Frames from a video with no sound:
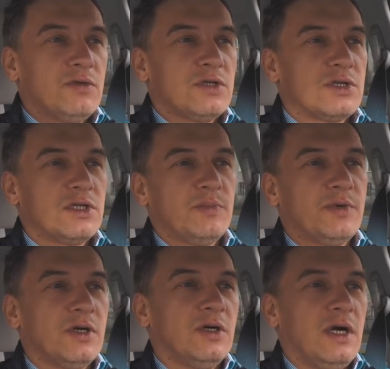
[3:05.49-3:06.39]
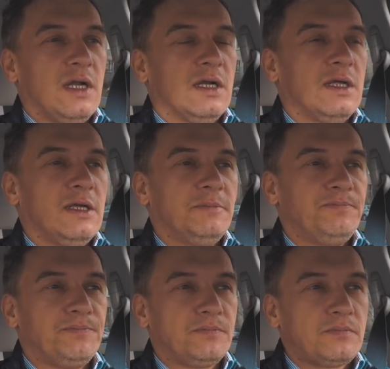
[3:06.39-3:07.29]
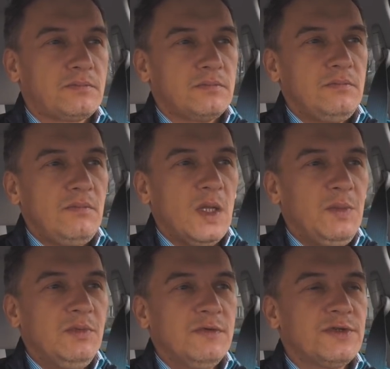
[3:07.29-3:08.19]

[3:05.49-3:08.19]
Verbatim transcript: się szybko, ale mimo